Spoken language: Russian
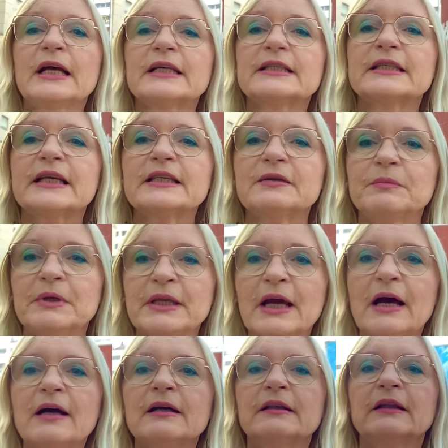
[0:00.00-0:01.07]
Сзади
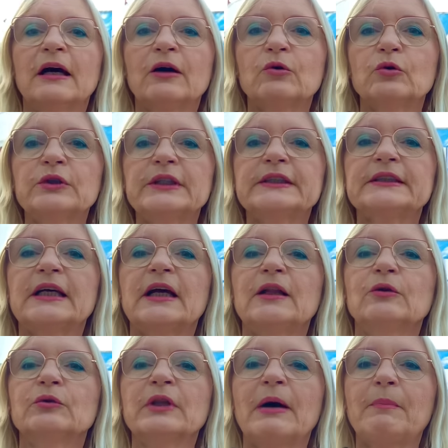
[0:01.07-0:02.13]
меня находится
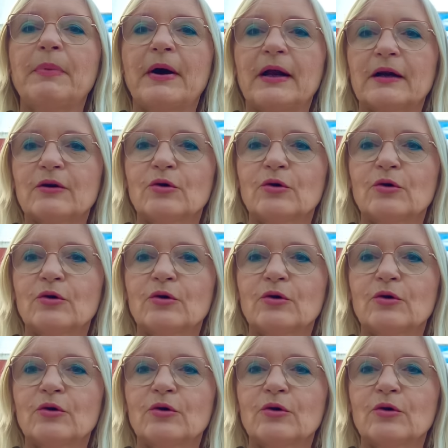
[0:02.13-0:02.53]
лунопарк